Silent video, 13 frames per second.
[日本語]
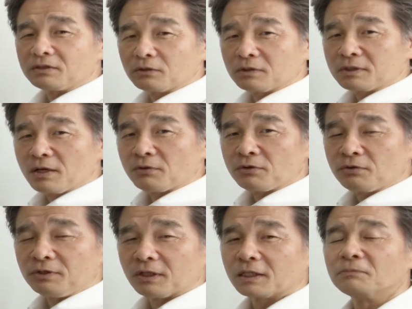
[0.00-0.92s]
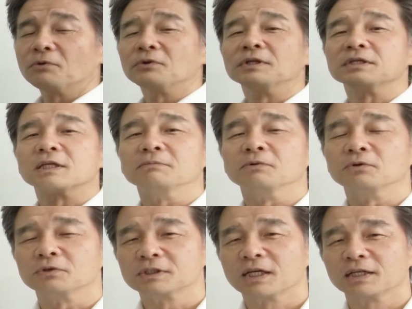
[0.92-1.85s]
ちょっと背の低い建物ですけども、
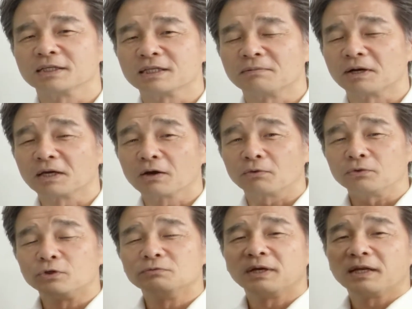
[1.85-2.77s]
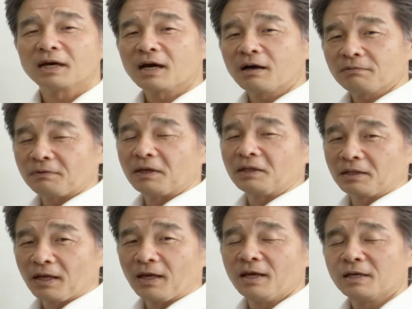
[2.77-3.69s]
こちらですね、結構有名なカフェ
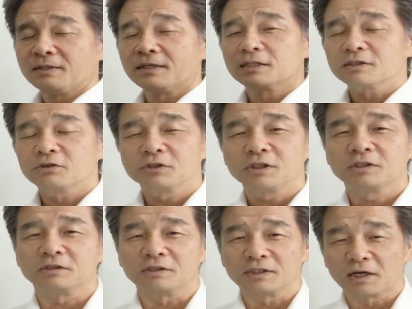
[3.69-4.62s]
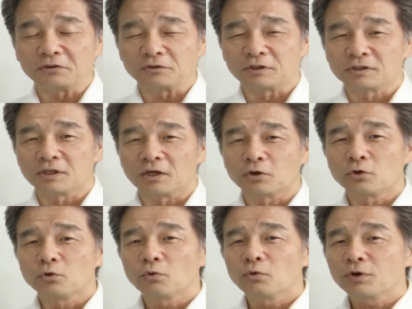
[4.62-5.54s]
で、謎のシーズンになるとですね
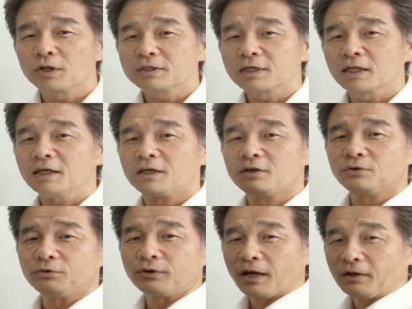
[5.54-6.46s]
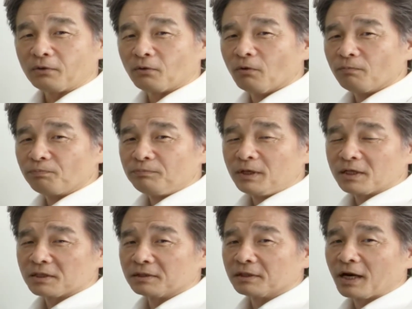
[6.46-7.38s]
行列ができるぐらいこう
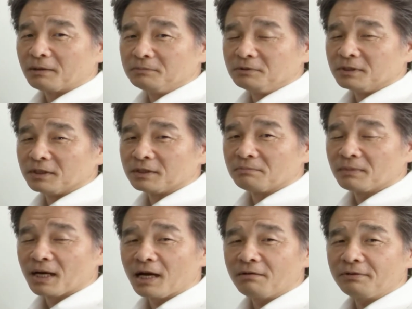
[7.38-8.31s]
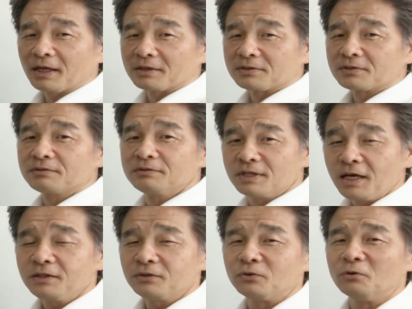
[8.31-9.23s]
皆さん並ぶんですね。カフェが少
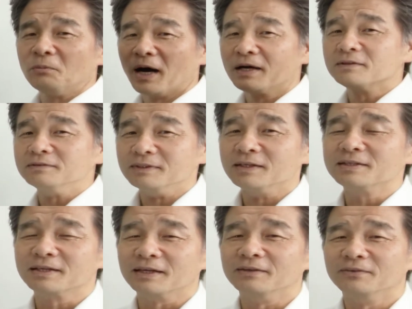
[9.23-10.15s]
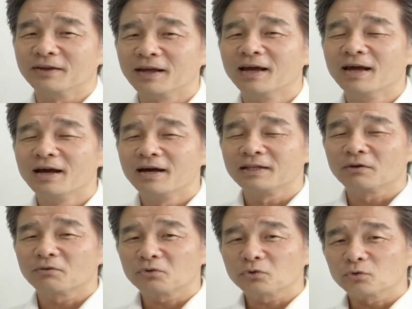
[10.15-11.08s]
ないというのもあるんですけどね。で
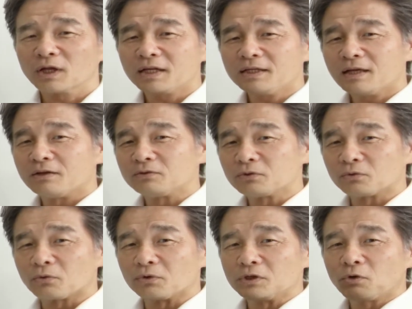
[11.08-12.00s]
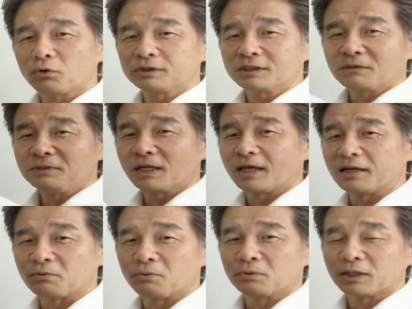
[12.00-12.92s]
この隣にあるちょっと一戸建てみたい
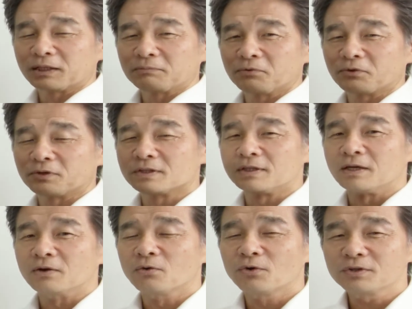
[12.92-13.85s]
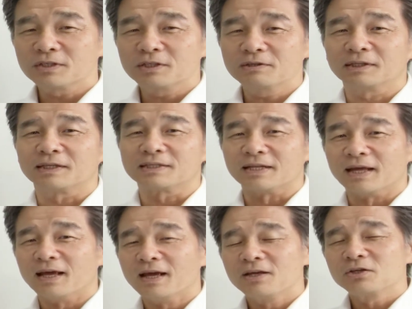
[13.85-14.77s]
なこう建物ですね、これ実はです
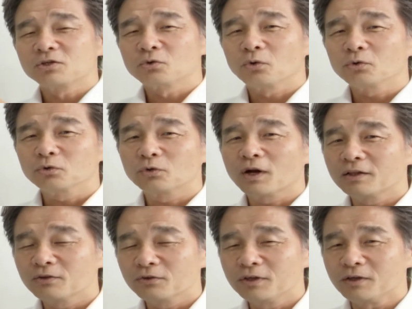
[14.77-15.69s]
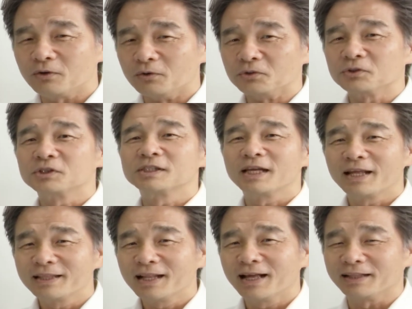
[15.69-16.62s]
ねスコットランド銀行の支
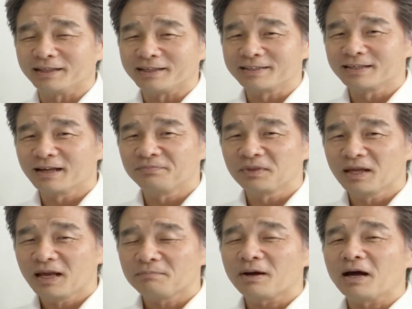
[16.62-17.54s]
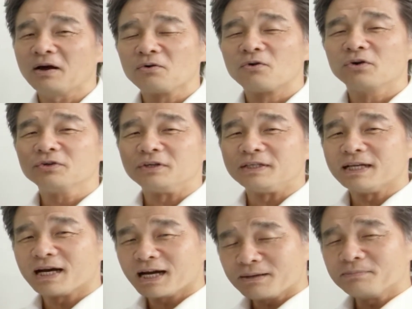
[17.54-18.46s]
店なんですね。こういう
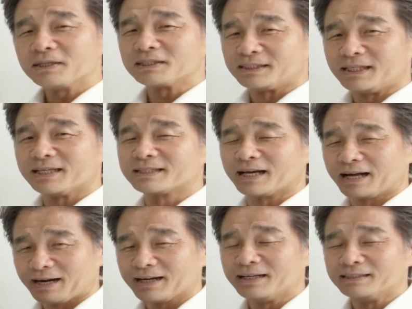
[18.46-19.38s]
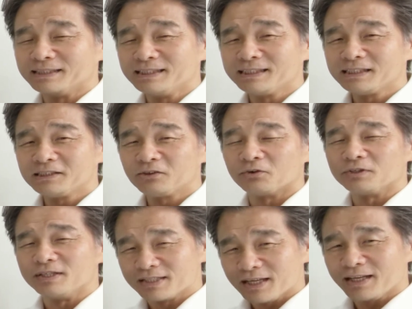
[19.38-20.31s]
田舎町ですからね、人口
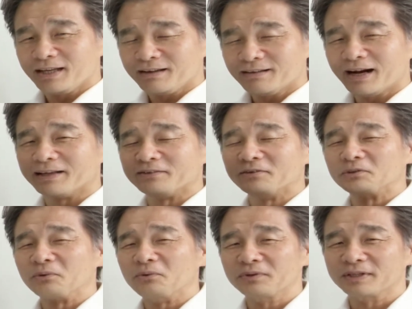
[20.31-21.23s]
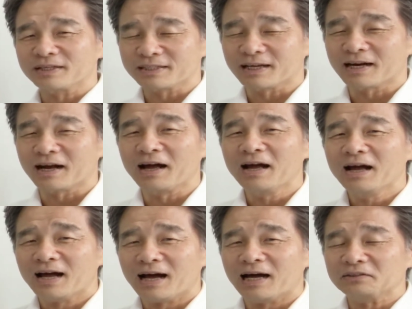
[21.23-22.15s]
2,000 人ぐらいのところですから、
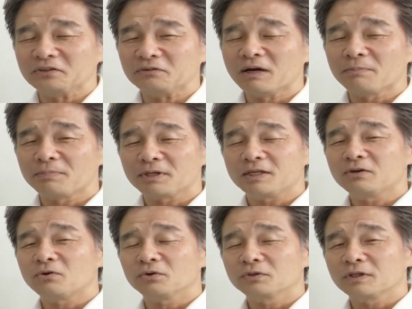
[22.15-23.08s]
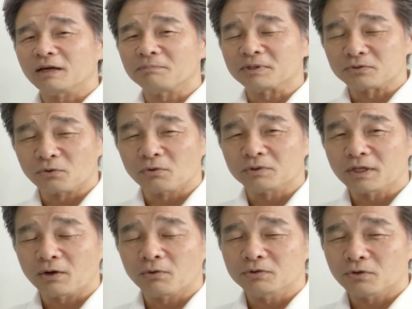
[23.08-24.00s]
やっぱり銀行というのはやっぱりそこ
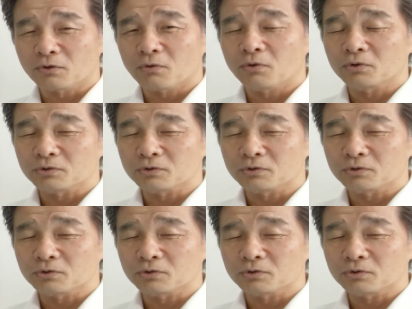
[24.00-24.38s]
そ